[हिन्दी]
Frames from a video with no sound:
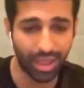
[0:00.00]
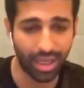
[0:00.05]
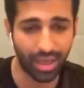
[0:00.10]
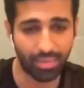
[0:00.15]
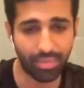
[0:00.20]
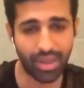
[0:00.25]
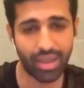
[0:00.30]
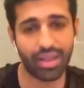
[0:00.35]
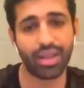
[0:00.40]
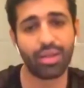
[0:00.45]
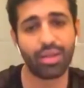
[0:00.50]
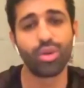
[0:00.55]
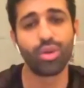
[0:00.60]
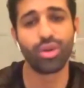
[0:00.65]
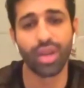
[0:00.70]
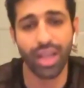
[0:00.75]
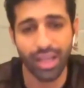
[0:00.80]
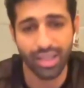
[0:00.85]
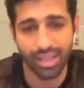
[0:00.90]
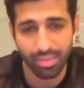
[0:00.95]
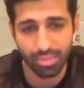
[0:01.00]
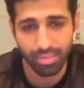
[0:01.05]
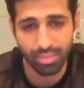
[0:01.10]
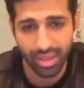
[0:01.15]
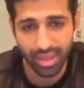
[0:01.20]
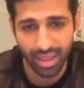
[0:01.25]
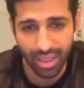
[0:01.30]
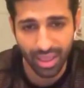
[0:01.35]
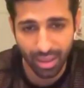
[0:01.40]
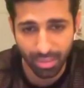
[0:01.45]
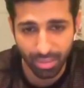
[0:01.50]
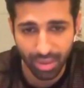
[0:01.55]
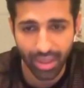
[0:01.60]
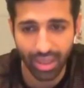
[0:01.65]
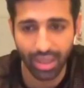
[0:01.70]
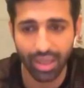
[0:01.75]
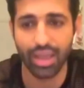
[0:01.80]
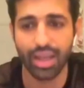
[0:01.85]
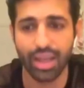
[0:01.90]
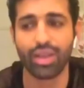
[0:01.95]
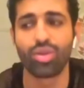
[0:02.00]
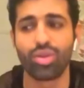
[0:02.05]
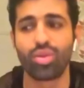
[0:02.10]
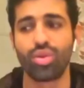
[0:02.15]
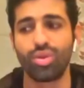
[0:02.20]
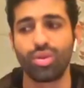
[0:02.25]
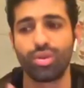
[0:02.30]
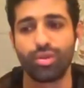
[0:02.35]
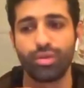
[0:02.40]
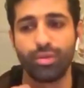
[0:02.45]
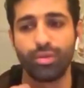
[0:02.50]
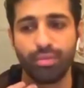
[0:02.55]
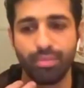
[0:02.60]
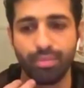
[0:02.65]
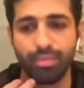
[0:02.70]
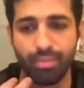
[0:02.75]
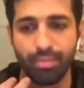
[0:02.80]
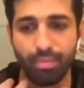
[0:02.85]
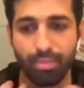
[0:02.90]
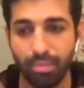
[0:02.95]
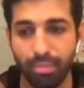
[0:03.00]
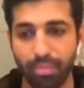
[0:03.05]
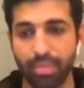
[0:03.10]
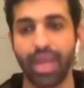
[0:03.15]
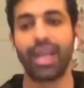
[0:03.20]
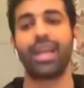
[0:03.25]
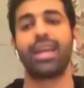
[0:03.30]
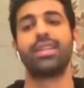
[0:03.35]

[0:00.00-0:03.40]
साहब ने अगर मुगल आजम में सलीम प्ले किया है तो मैं